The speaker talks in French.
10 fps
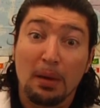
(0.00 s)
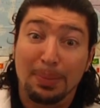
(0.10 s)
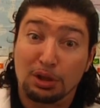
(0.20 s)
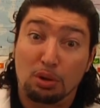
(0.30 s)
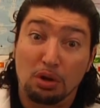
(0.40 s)

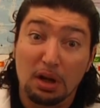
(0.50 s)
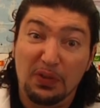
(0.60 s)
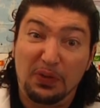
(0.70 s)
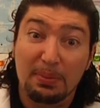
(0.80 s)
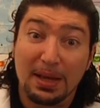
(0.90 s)
Parce que dans les
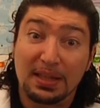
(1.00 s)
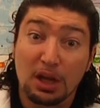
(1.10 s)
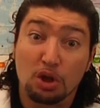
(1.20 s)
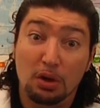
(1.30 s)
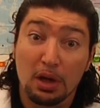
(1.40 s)
films à
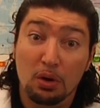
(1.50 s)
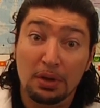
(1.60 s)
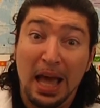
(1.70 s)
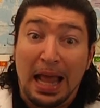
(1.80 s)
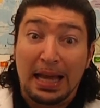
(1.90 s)
Sergio
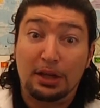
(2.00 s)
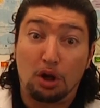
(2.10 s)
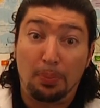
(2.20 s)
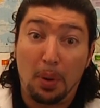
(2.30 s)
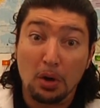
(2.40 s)
Leone, les
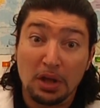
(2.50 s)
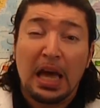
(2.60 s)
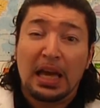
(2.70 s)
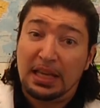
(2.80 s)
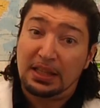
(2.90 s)
cow-boys,
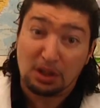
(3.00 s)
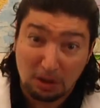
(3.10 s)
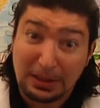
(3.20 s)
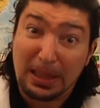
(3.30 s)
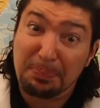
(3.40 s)
ils
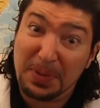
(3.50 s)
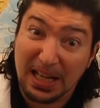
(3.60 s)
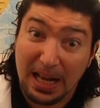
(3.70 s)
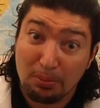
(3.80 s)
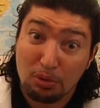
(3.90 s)
sentent des pieds
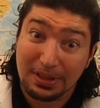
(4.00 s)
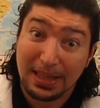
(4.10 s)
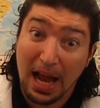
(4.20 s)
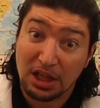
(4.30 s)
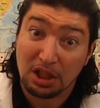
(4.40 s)
de la
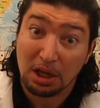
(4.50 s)
moustache.